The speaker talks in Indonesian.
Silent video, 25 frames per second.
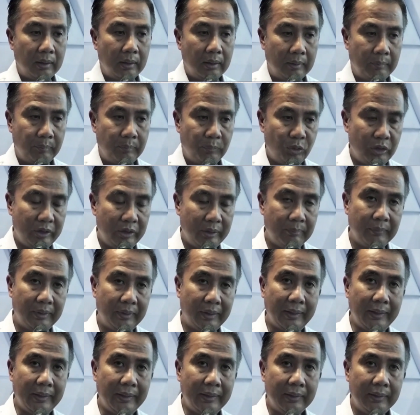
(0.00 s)
uh, eh, musim
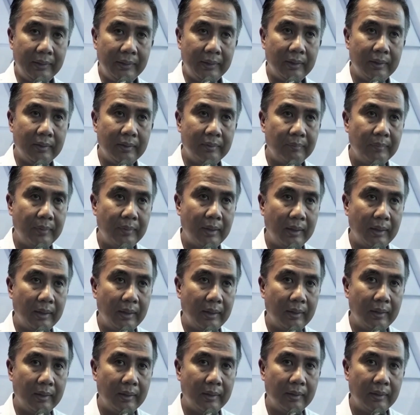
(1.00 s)
kering ini
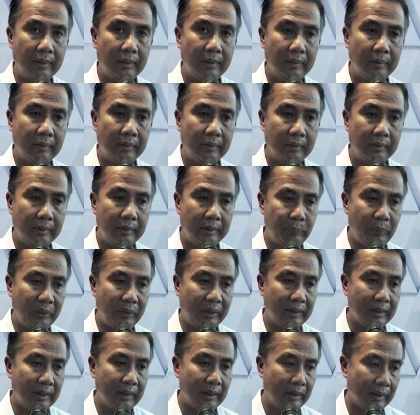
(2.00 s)
akan
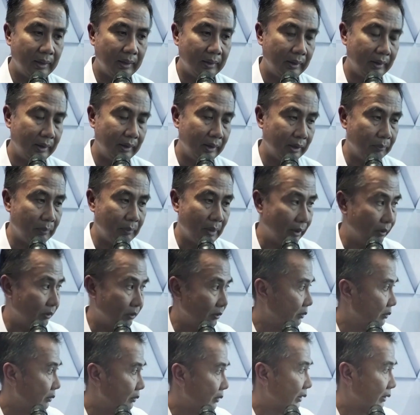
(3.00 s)
diperkirakan akan terjadi
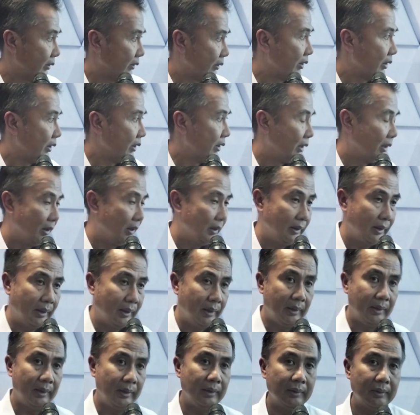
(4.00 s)
kemarau
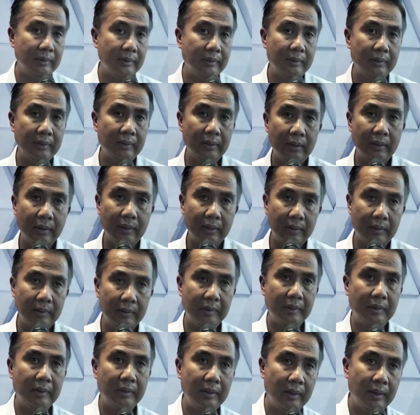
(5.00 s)
jadi
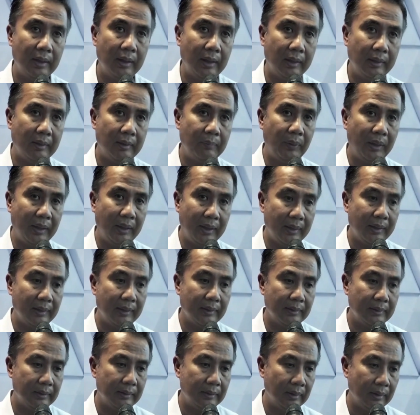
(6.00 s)
uh, harga
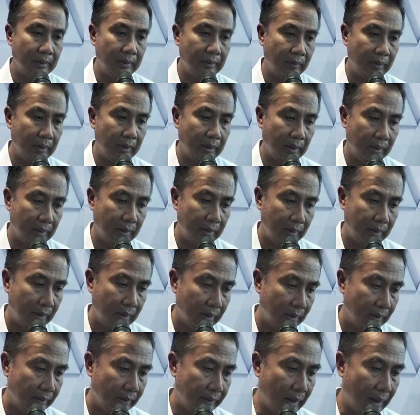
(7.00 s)
beras dan juga
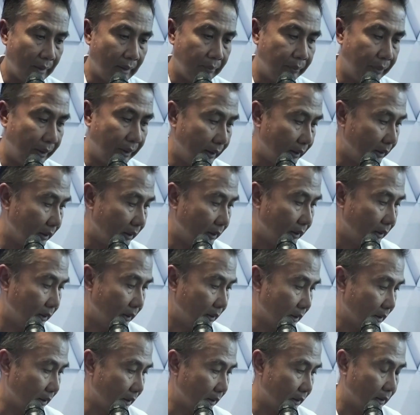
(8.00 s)
cabai dan
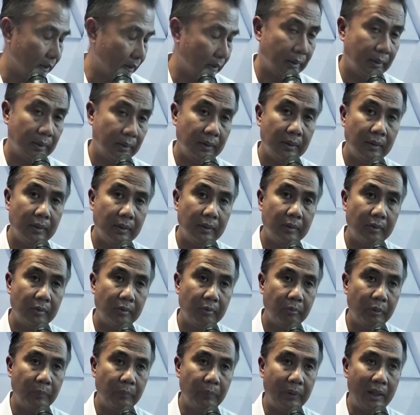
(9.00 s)
juga
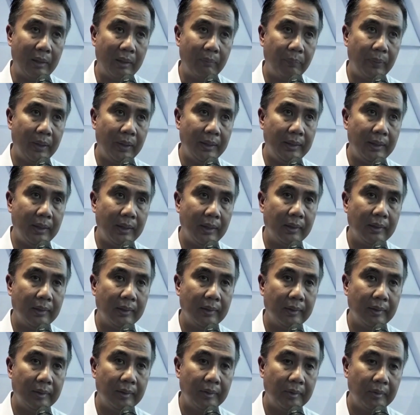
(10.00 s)
beberapa yang
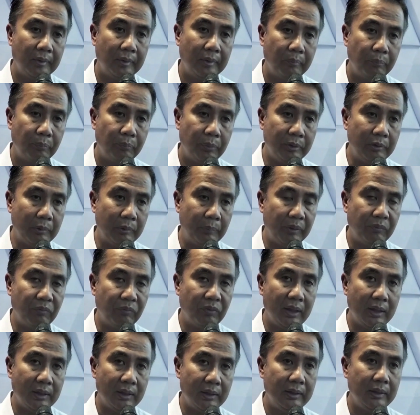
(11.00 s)
pojok
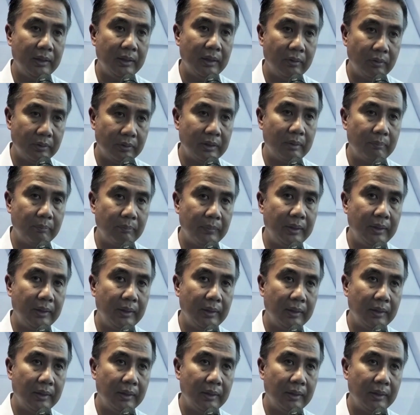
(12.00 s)
inflasi yang kami